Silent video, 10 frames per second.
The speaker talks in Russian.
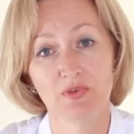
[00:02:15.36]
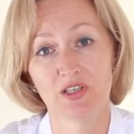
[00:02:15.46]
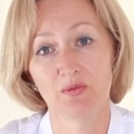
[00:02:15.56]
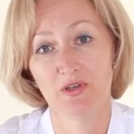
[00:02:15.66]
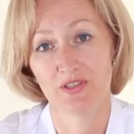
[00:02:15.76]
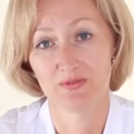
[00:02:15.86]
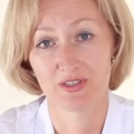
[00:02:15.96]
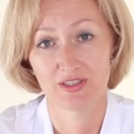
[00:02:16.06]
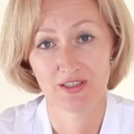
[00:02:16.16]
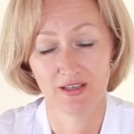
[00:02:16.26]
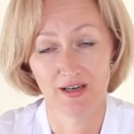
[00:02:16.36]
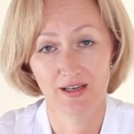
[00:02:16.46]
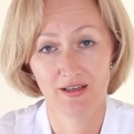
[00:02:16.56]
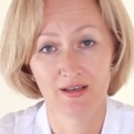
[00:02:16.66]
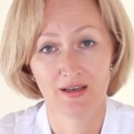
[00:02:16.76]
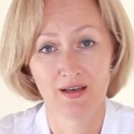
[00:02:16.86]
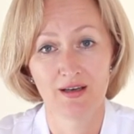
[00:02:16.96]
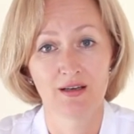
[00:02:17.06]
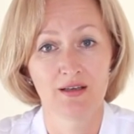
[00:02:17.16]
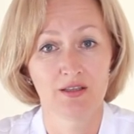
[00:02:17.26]
иметь в арсенале
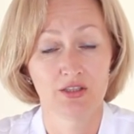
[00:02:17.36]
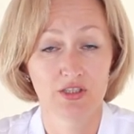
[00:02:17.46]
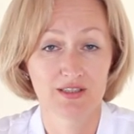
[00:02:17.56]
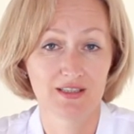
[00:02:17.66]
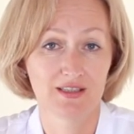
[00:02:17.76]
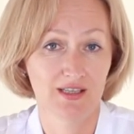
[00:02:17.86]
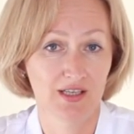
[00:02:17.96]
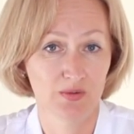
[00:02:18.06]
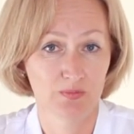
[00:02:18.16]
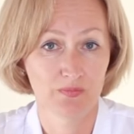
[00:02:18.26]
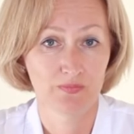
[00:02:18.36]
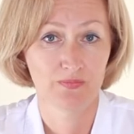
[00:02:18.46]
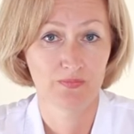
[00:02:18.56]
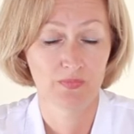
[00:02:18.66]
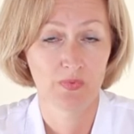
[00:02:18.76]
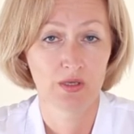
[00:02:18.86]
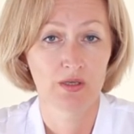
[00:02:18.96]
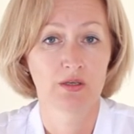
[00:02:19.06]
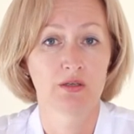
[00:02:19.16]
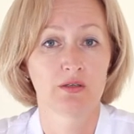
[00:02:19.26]
детский крем,
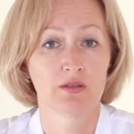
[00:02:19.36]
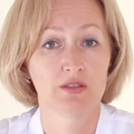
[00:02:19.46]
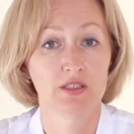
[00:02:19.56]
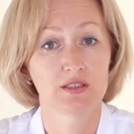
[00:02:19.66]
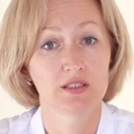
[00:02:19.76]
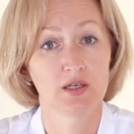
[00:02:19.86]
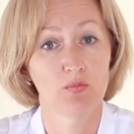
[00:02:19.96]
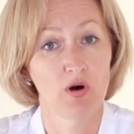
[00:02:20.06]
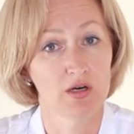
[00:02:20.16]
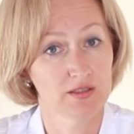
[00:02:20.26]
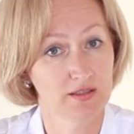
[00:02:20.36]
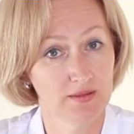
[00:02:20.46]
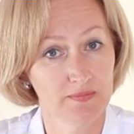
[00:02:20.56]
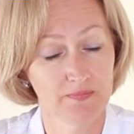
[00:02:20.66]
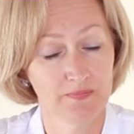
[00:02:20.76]
детское масло.